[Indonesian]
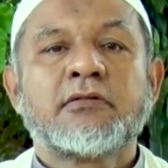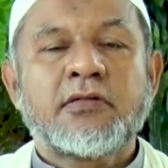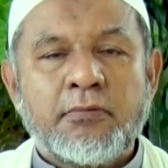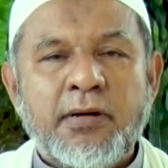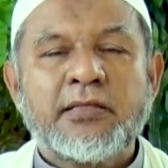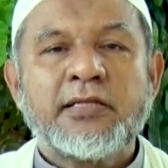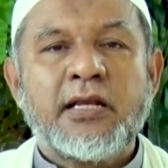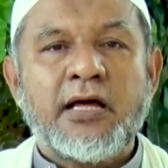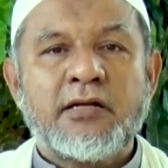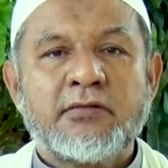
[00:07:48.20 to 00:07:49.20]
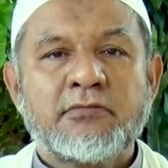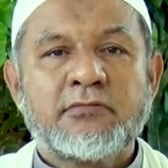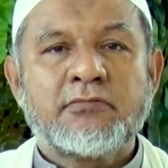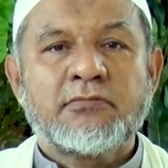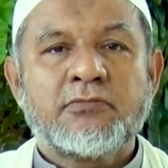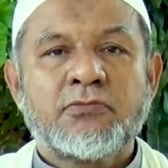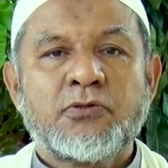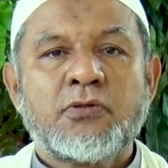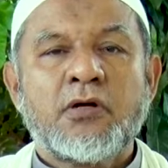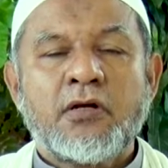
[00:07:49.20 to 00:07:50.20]
kebatilan
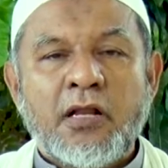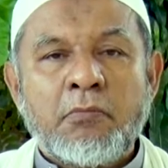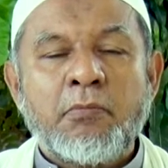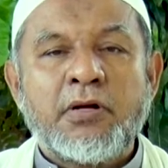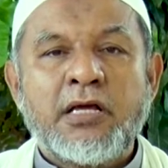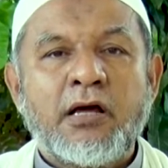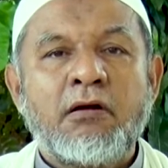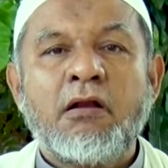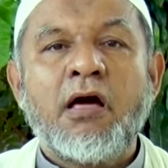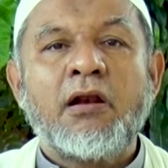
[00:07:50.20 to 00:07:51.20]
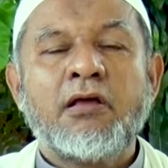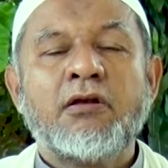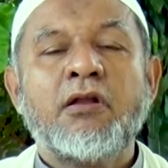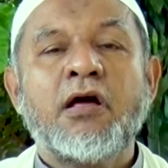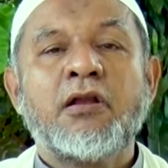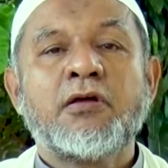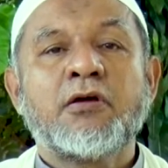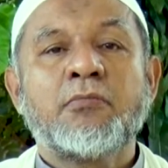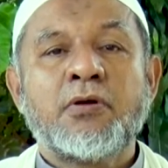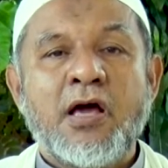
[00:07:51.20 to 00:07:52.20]
dan memberikan dalih-dalih
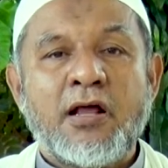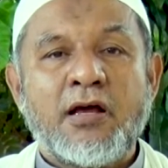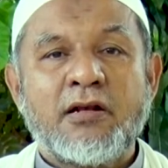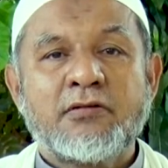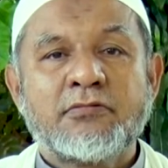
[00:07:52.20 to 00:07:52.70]
kebenaran.